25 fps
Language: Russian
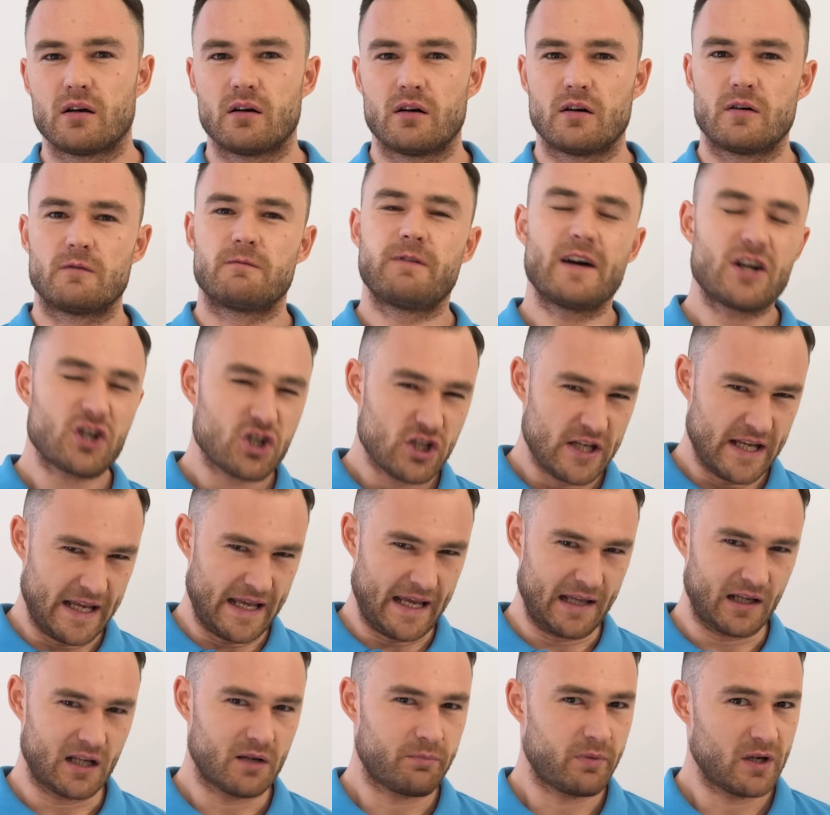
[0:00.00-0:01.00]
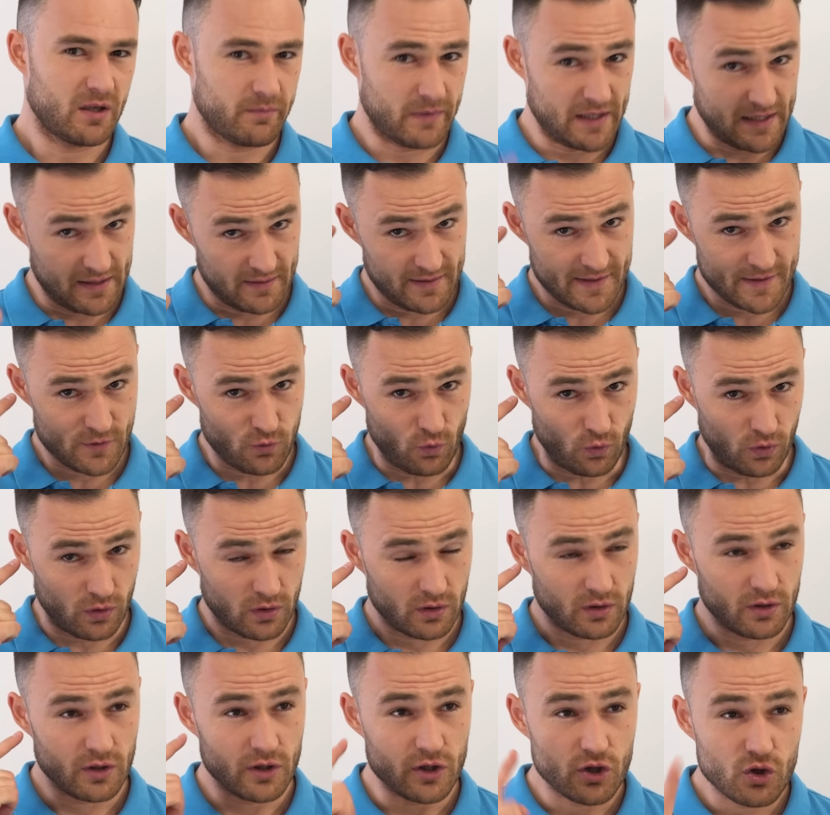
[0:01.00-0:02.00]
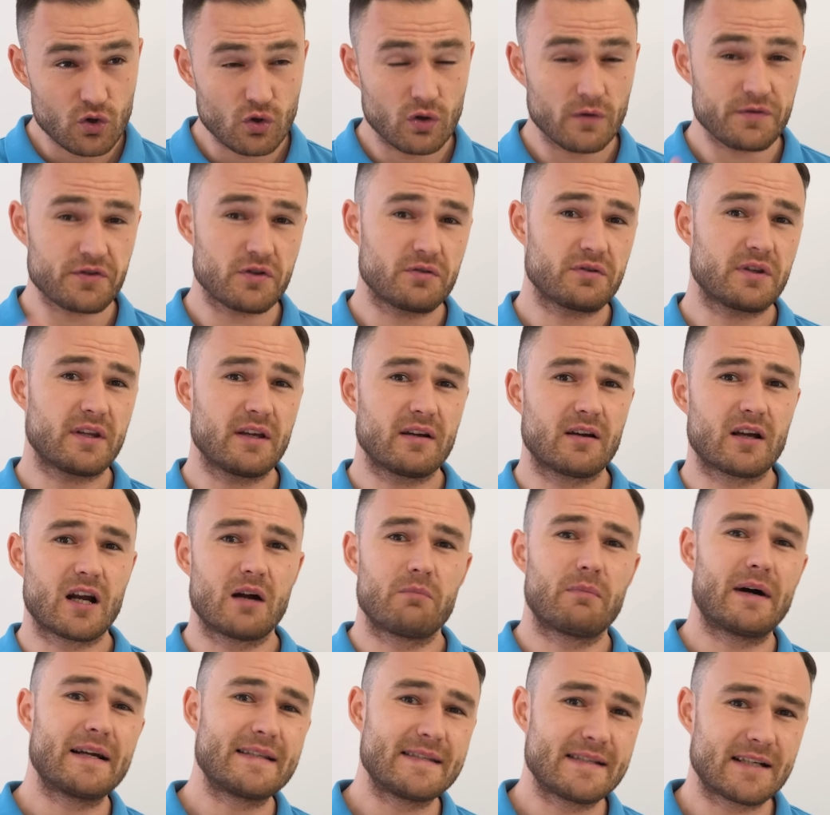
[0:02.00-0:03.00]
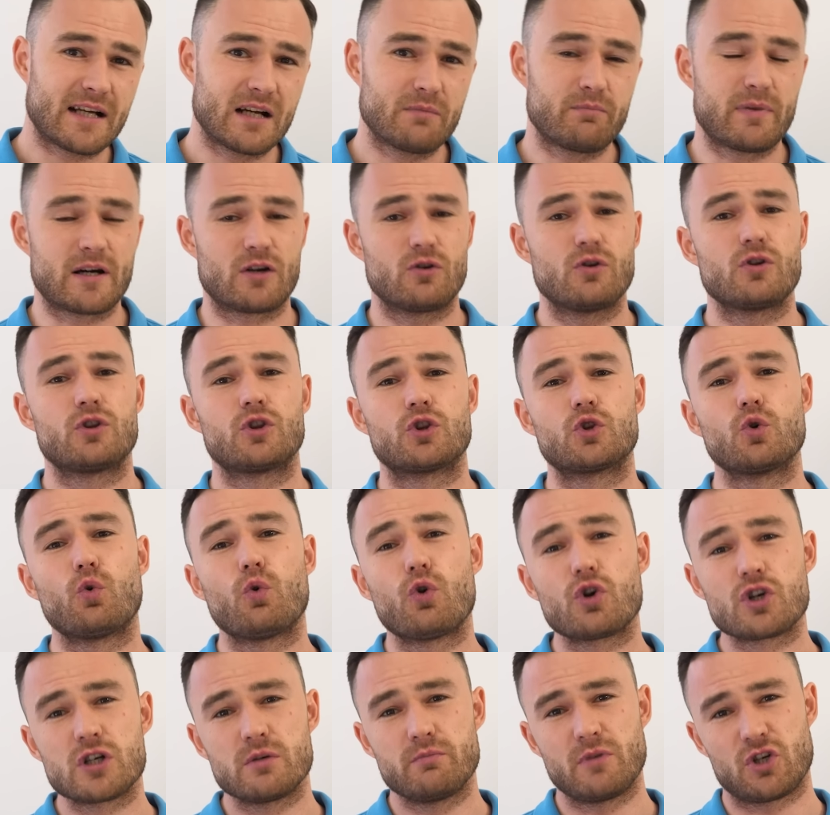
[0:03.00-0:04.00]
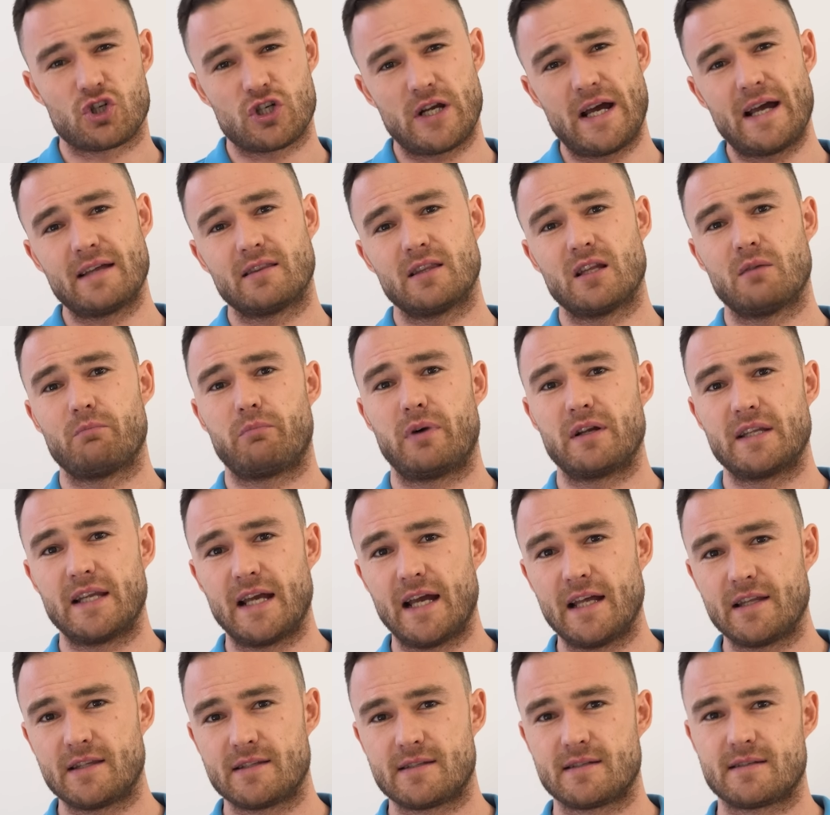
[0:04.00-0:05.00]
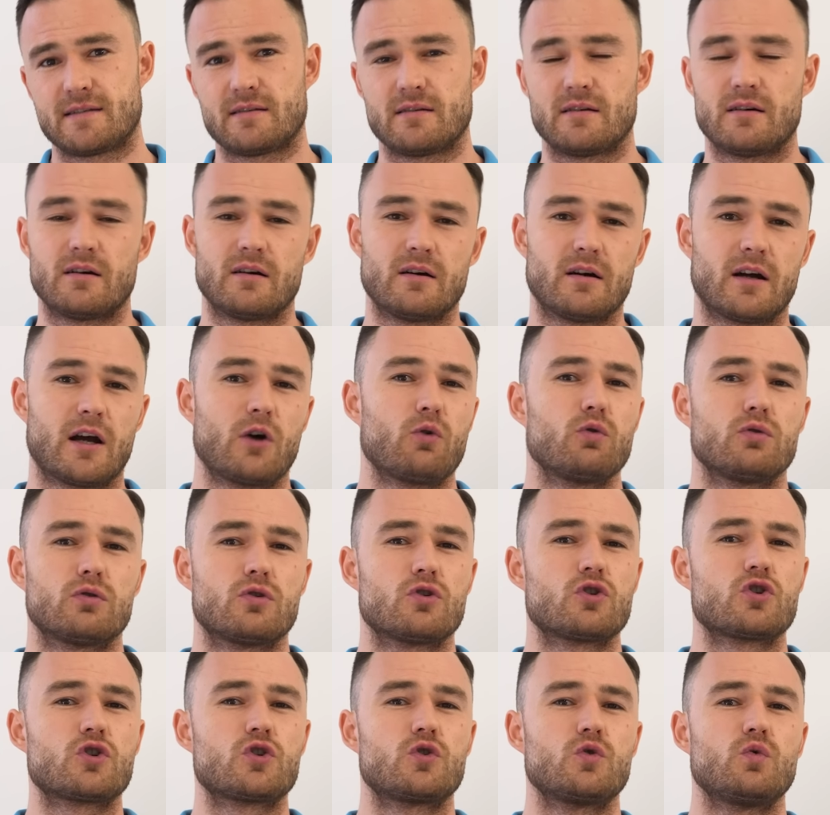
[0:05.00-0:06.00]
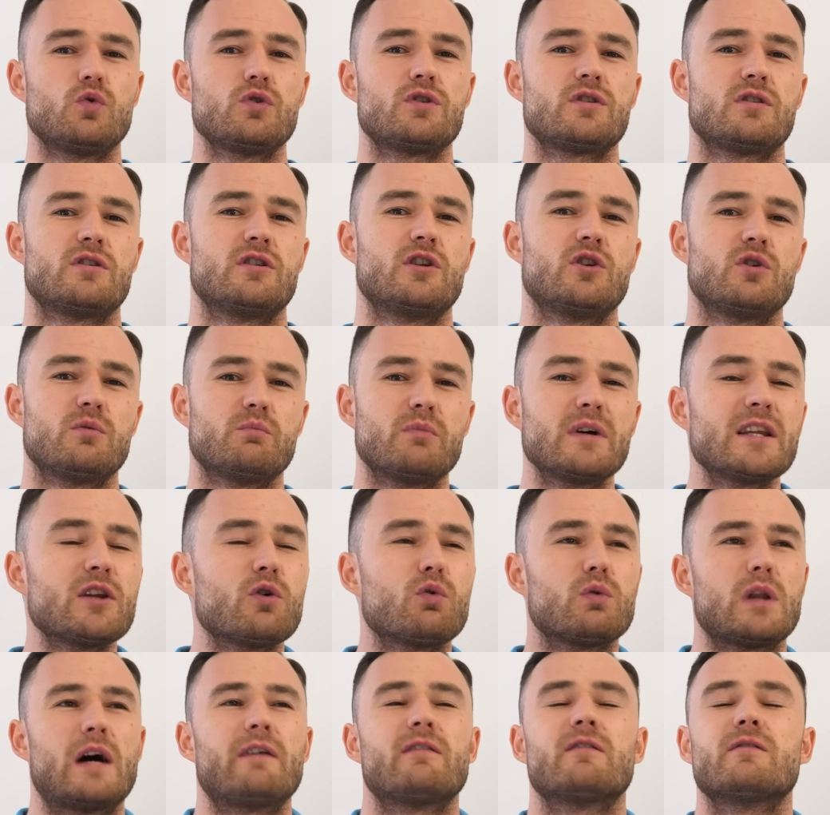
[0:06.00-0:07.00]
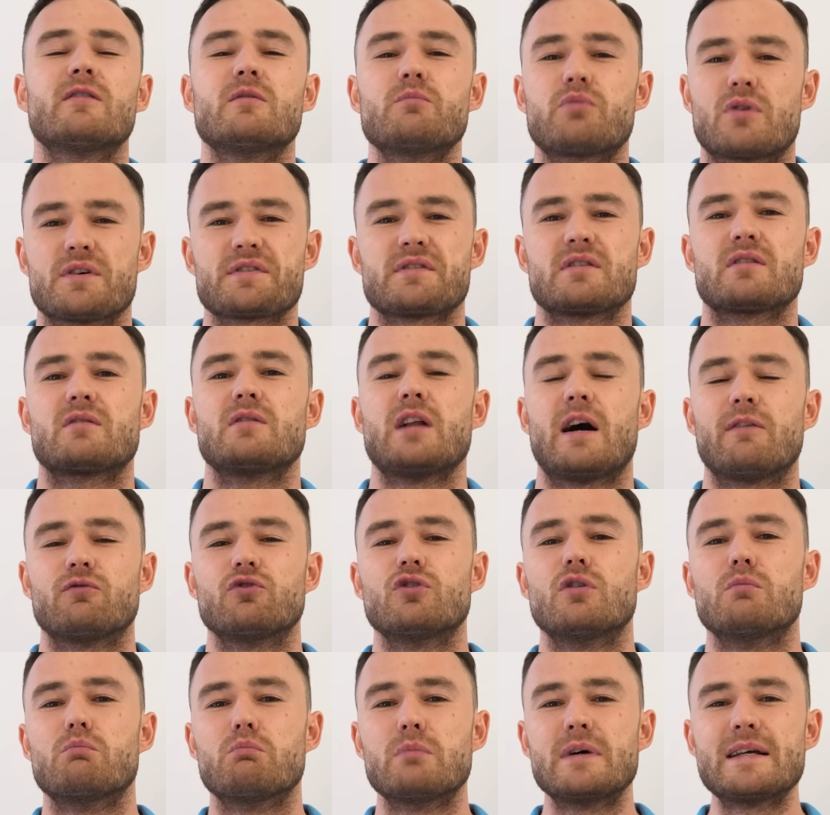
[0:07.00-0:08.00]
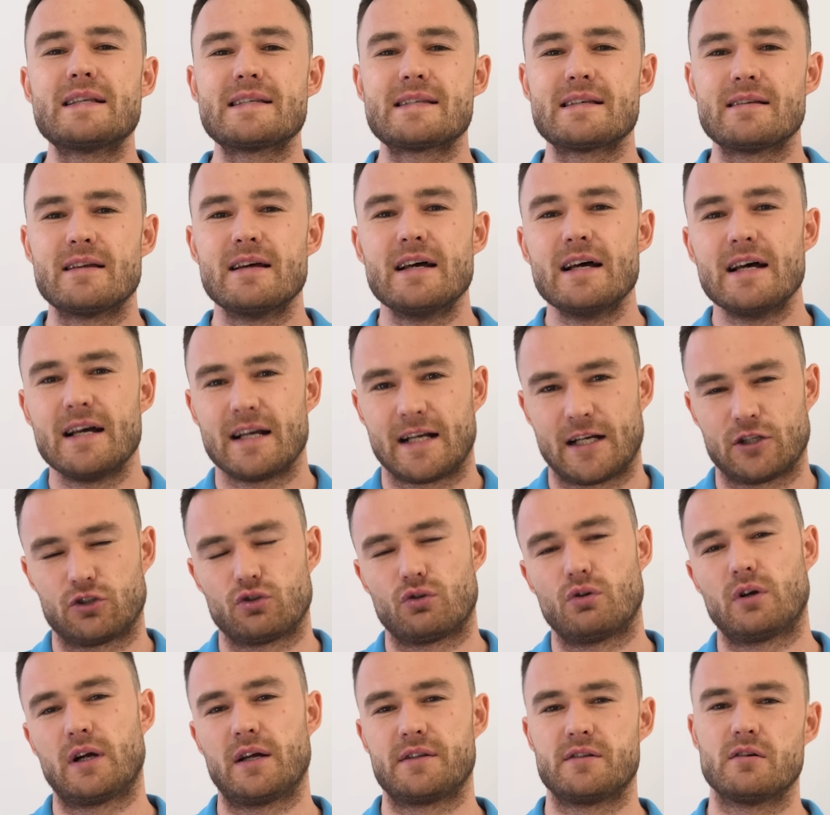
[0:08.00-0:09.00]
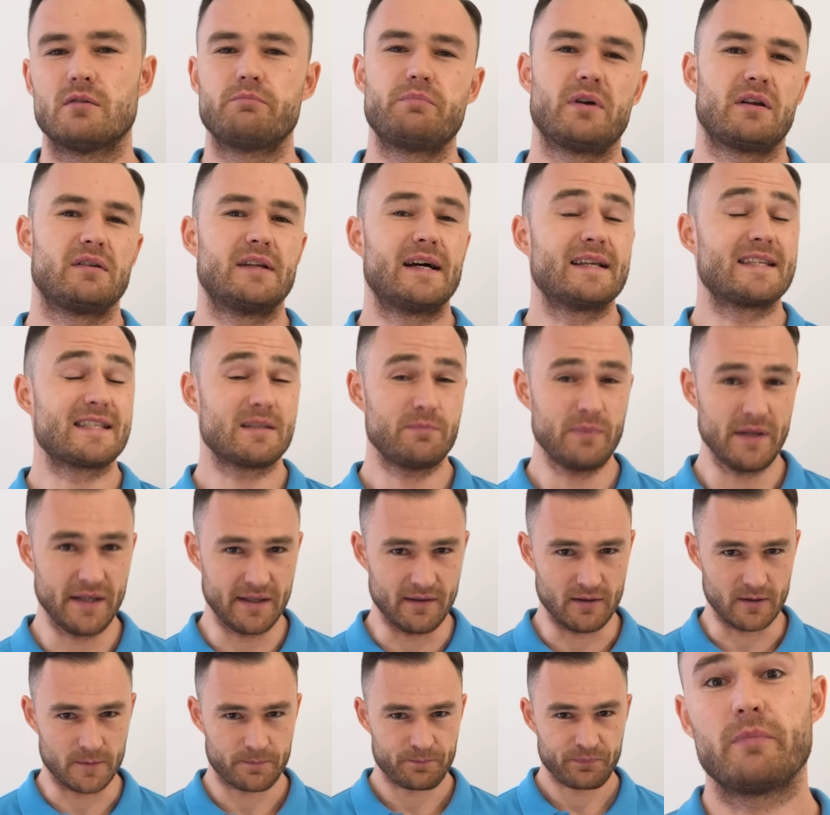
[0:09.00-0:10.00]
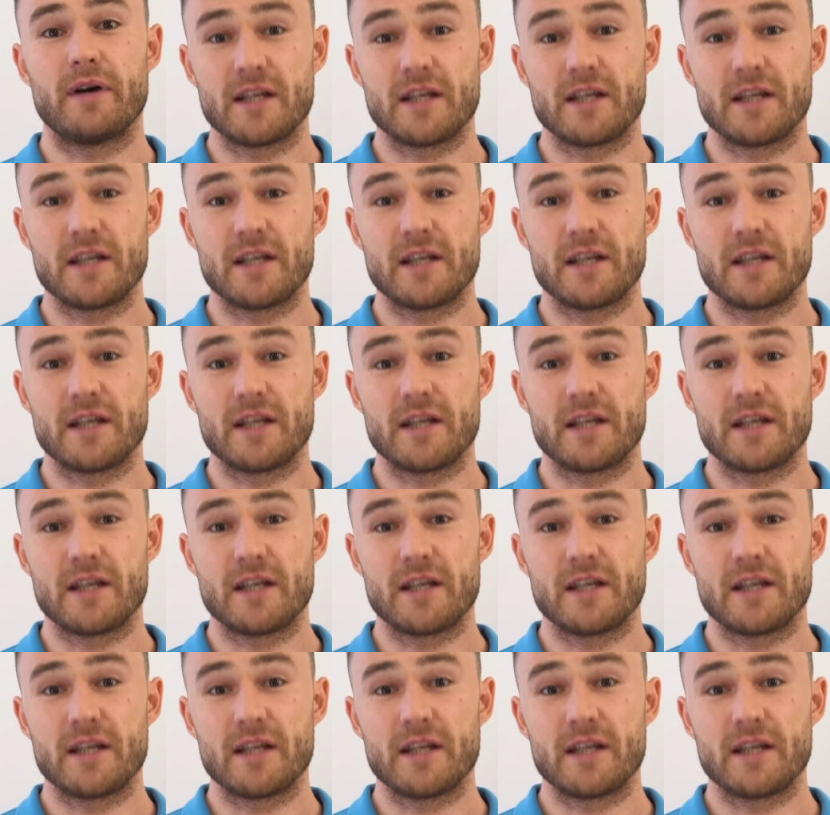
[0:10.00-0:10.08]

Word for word: Э, важнее для понимания на слух. Но все-таки грамматика порой тоже мешает нам понять э, какую-то суть. Мы не улавливаем просто главную мысль, которую хотел передать спикер.